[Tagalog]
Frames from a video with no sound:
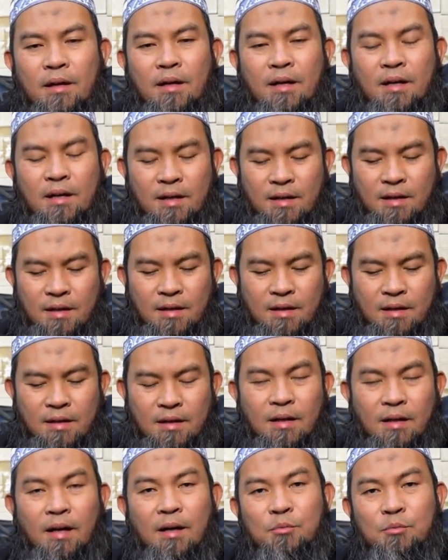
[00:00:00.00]
Uh,
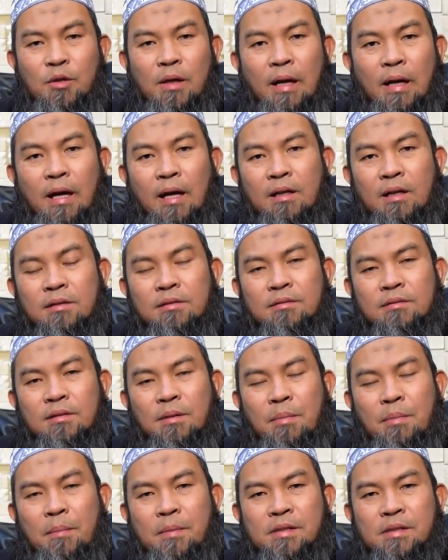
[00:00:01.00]
Alhamdulillah,
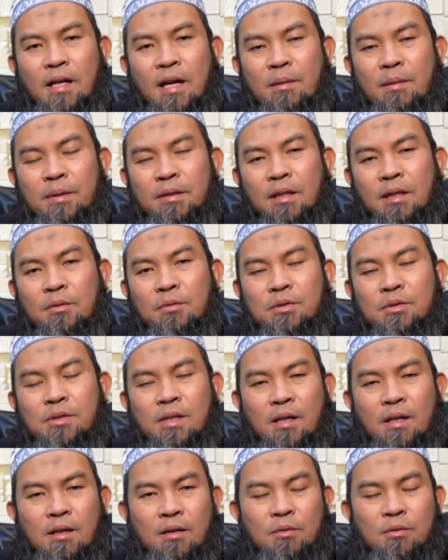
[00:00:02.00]
nagpapasalamat ako
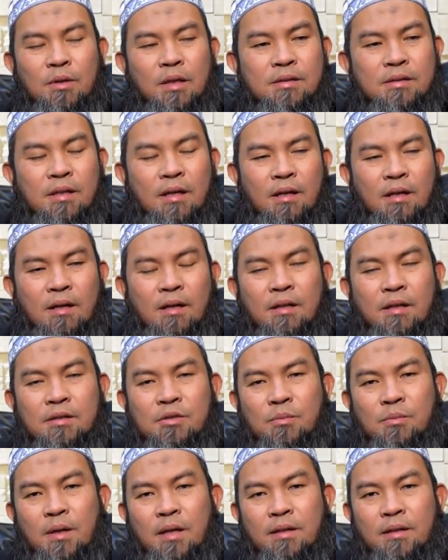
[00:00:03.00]
sa una sa Allah
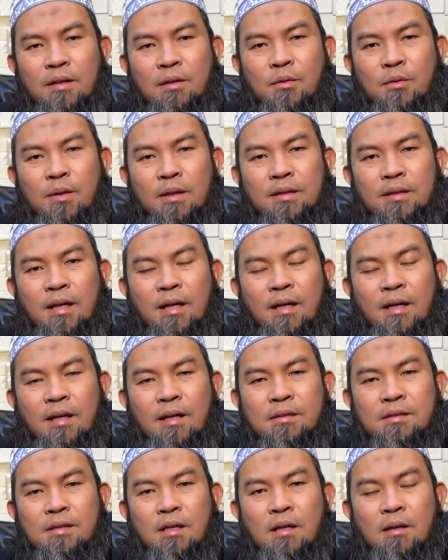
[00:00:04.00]
Subhanahu wa
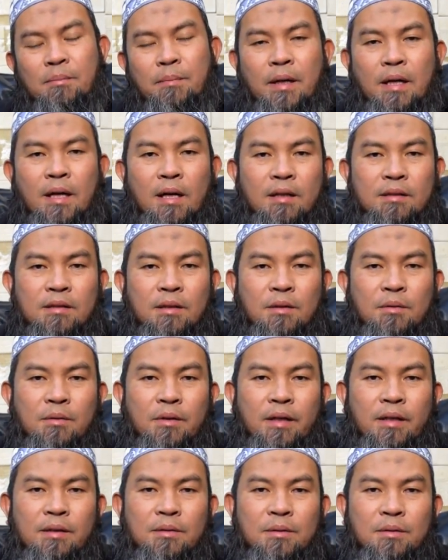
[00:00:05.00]
Ta'ala sa pagkakataon
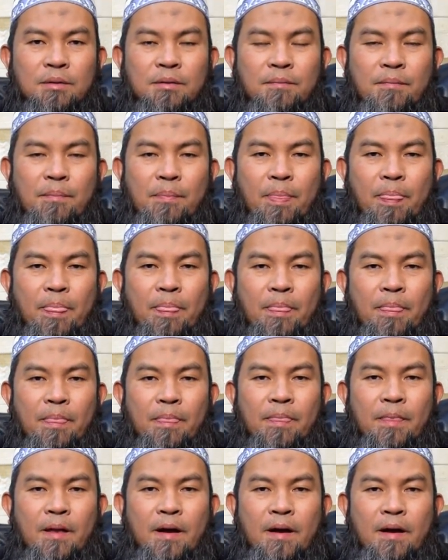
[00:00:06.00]
na ito
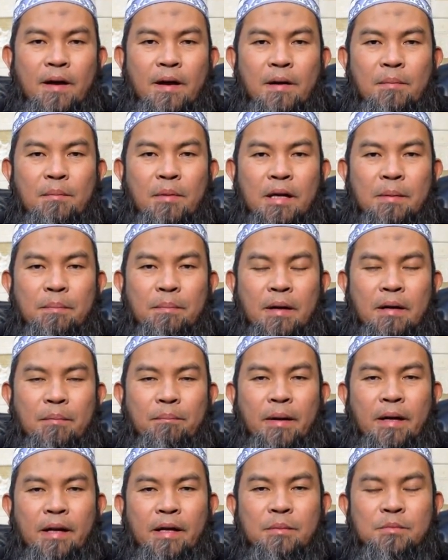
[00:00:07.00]
na
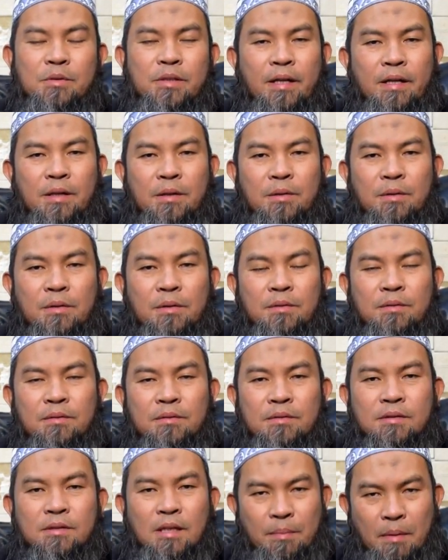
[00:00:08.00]
makipagpanayam sa inyo
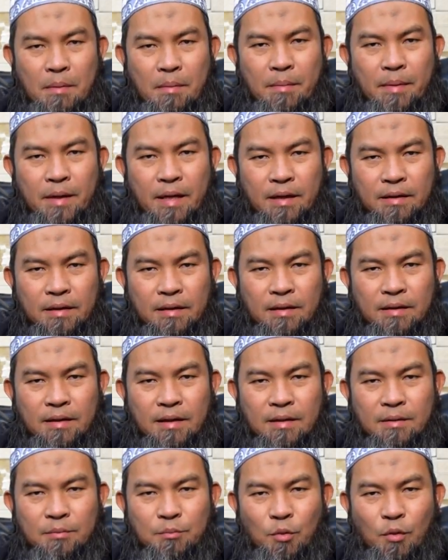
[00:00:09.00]
sa pamamagitan
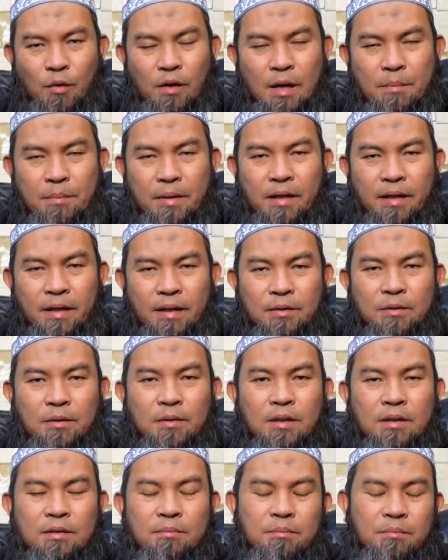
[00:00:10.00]
ng programa na ito
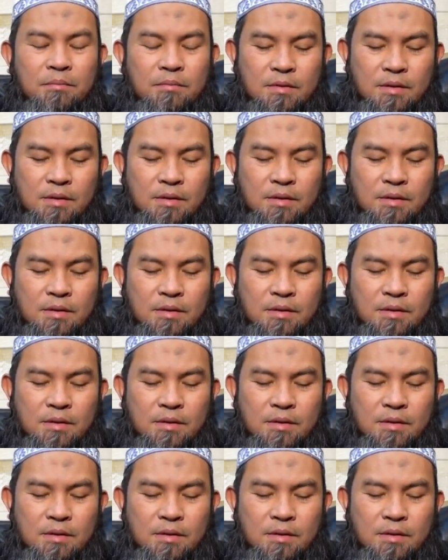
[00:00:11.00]
at